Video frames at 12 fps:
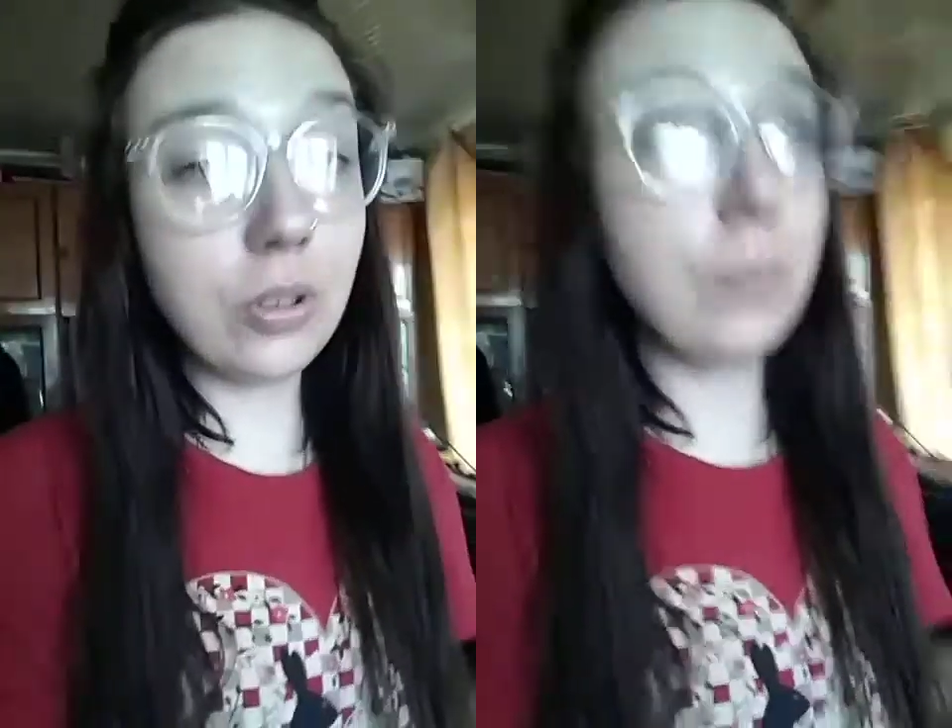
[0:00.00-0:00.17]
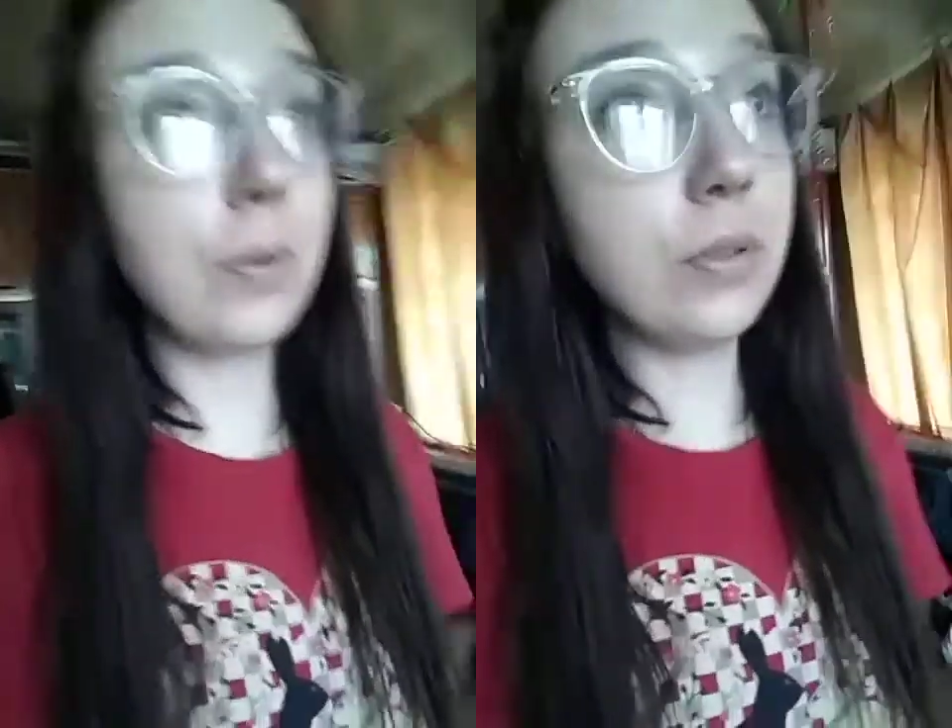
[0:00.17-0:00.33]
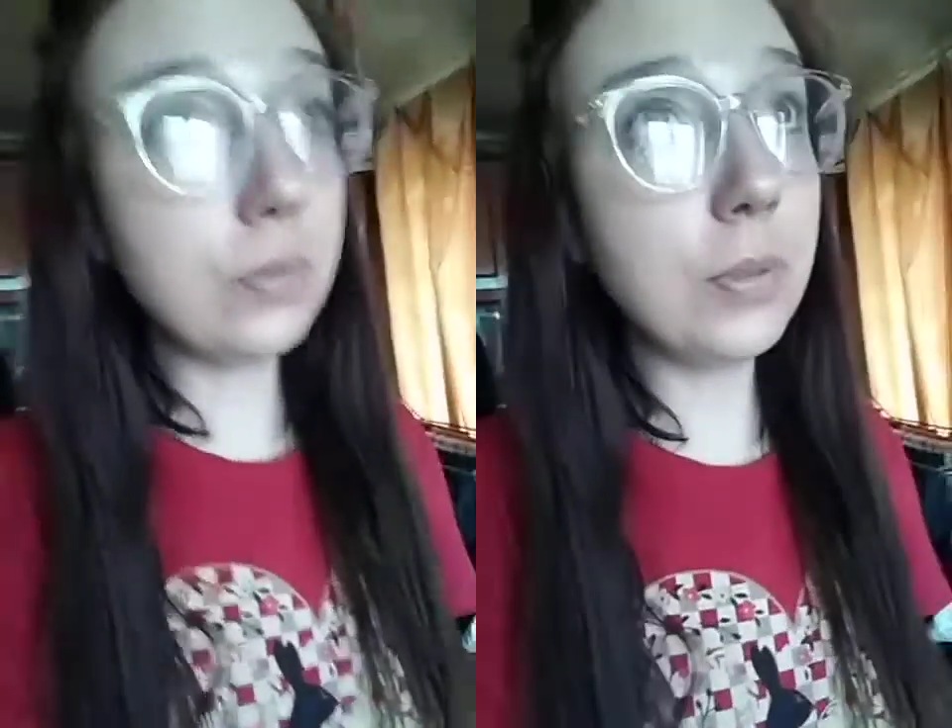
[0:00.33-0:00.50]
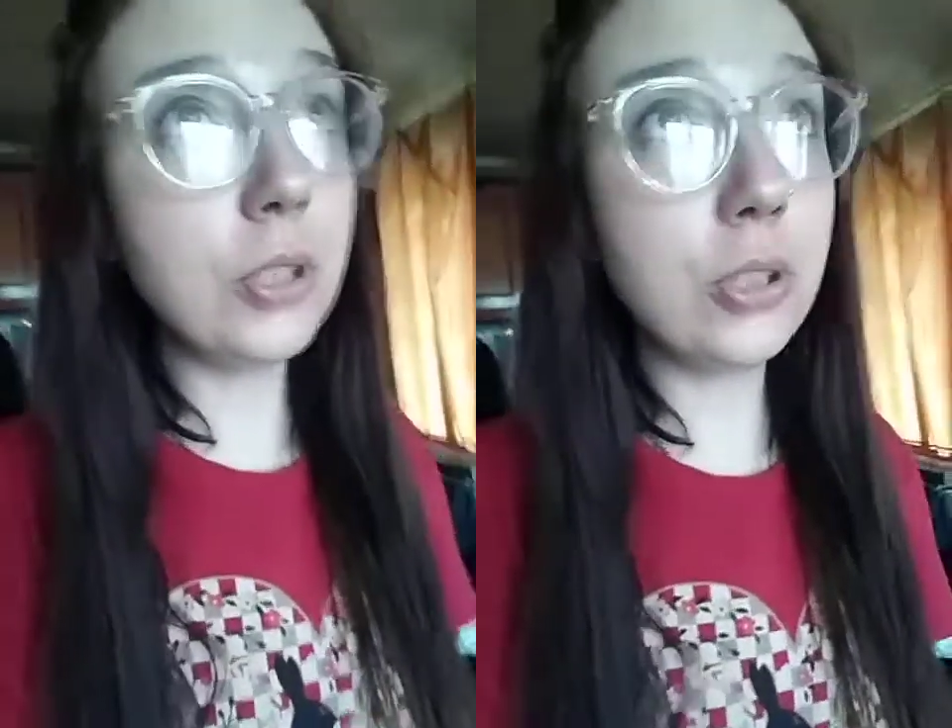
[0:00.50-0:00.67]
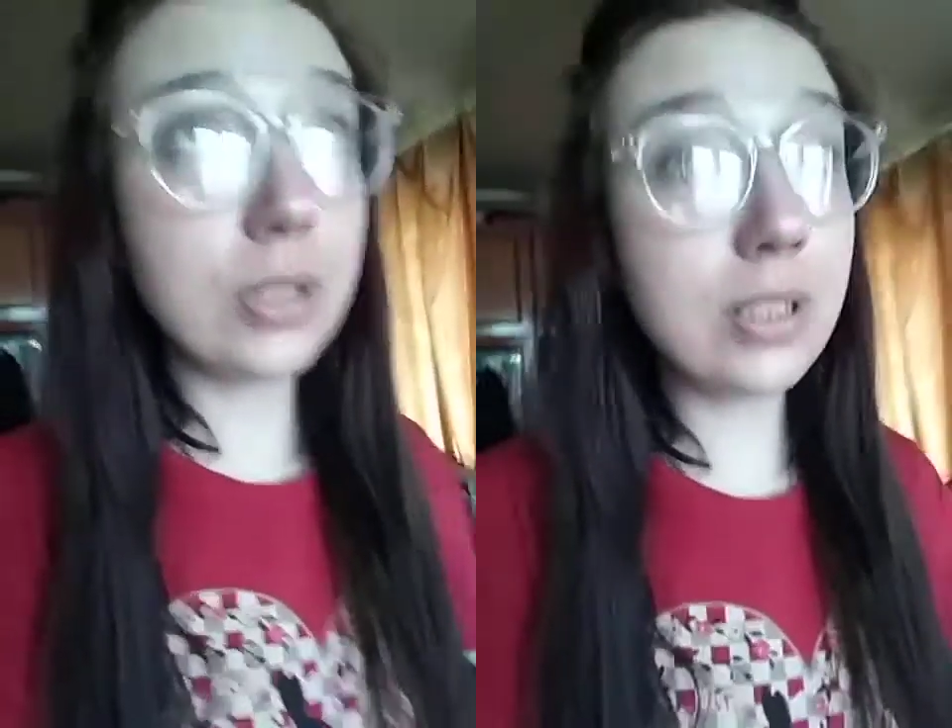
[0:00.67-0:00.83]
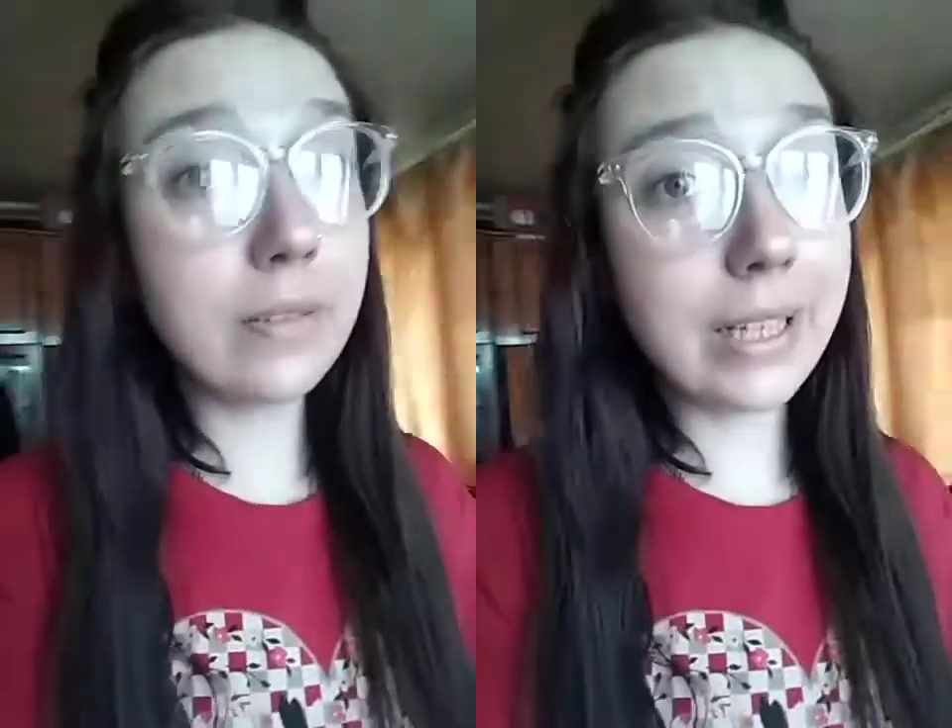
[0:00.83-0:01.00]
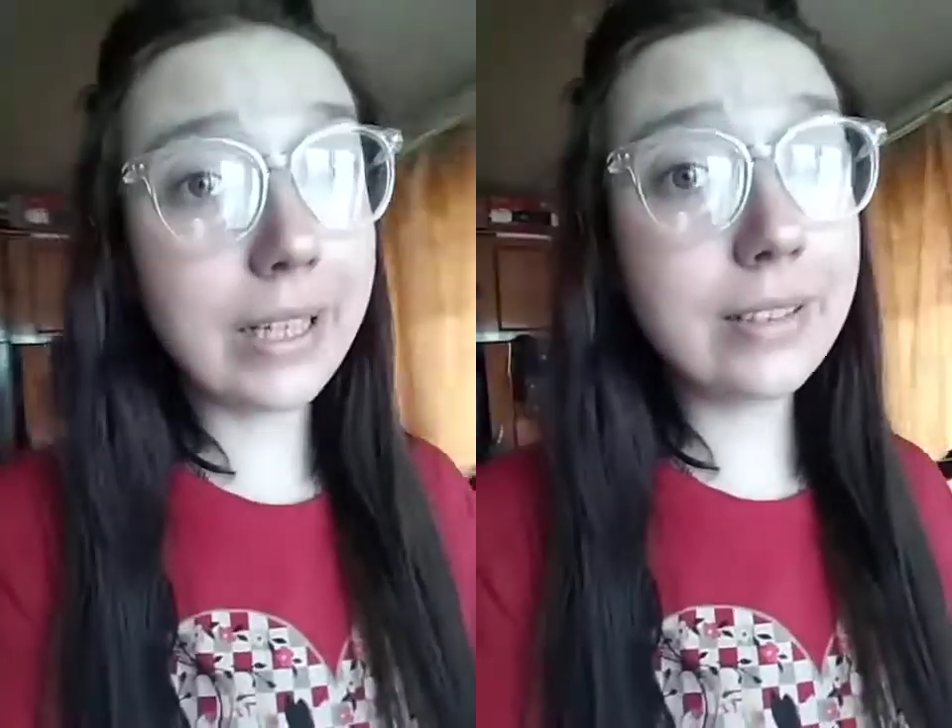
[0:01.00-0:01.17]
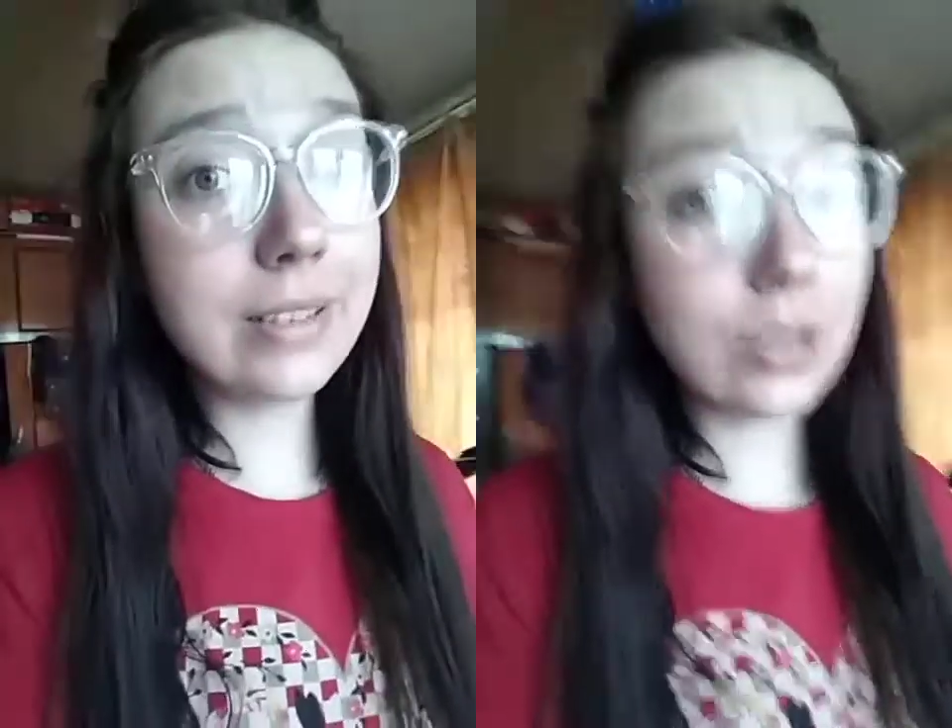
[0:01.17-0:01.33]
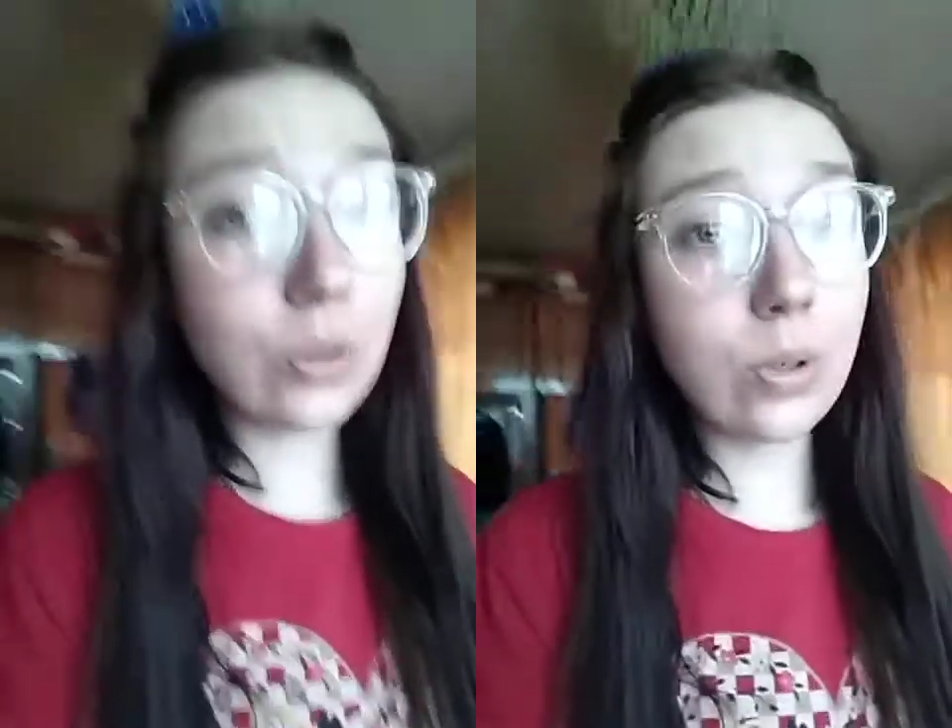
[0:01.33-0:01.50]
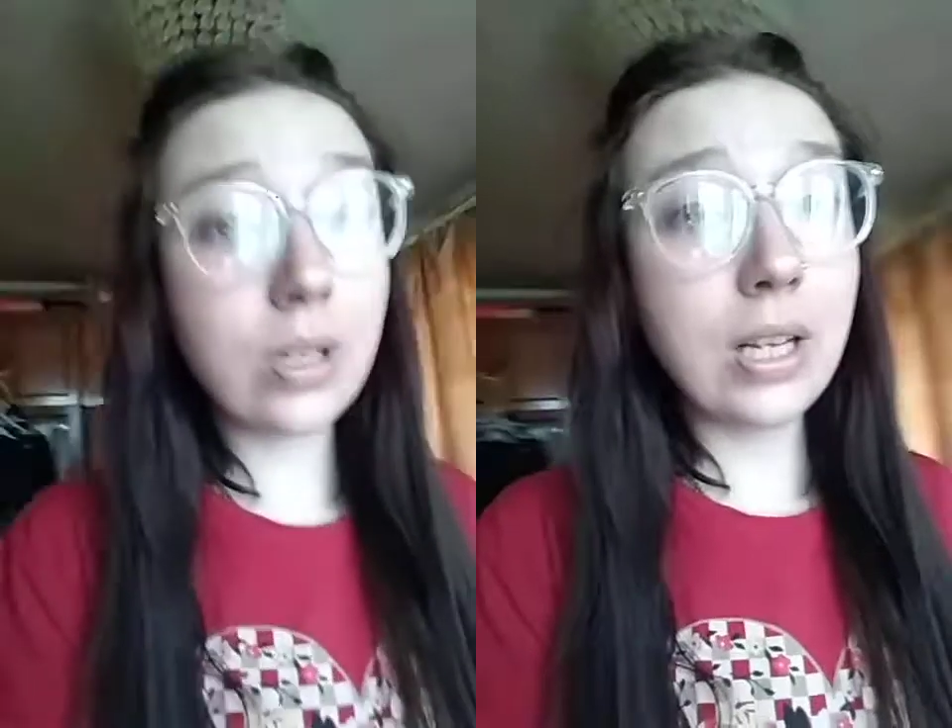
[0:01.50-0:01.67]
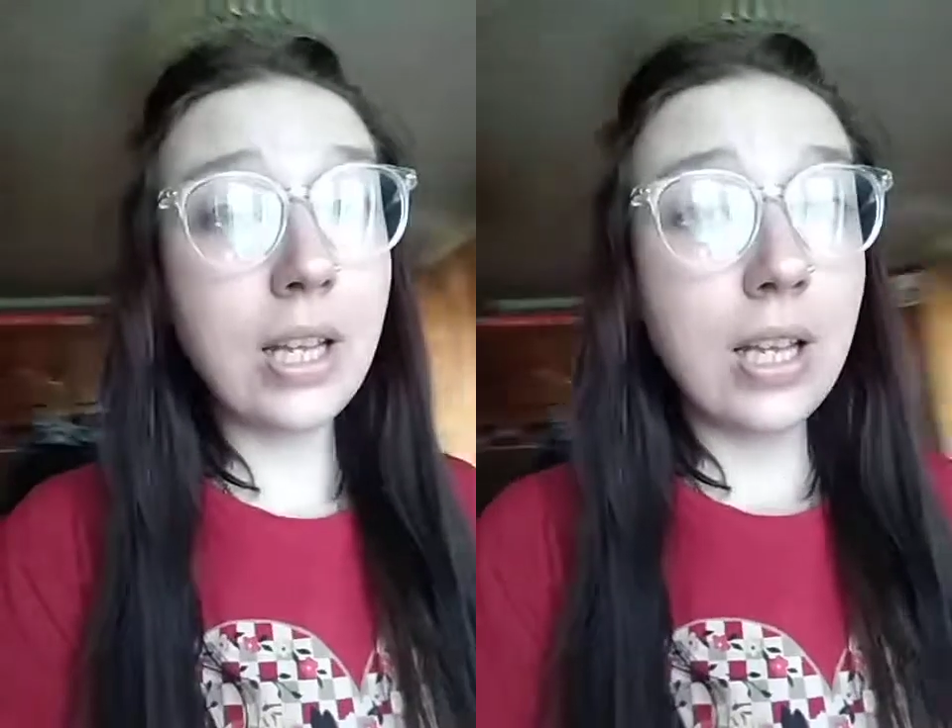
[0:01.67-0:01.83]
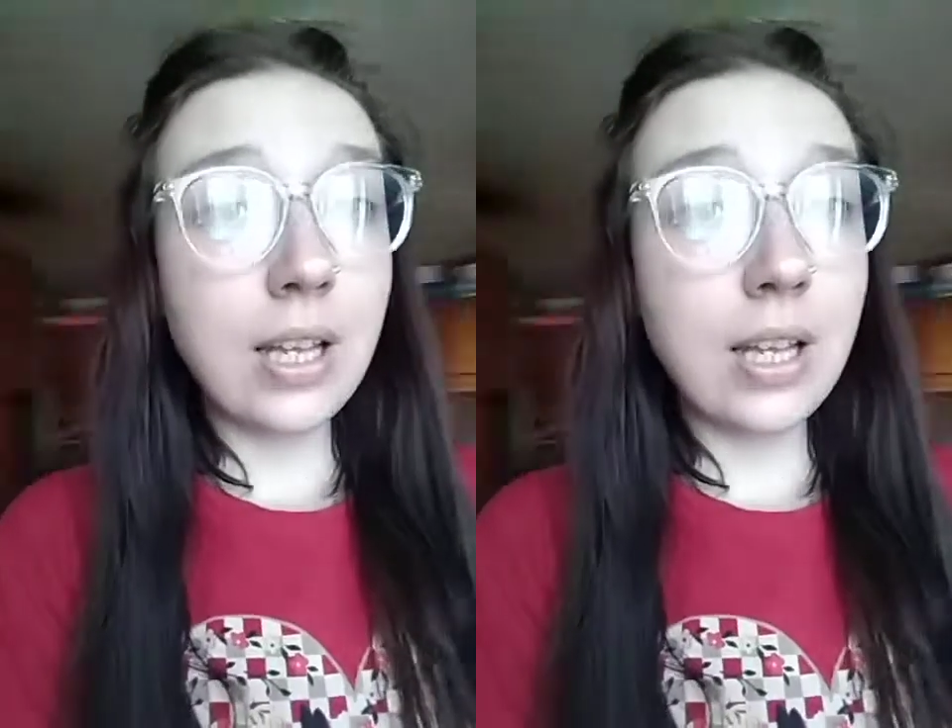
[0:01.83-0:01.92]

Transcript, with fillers: и плюс мы еще оставляли залог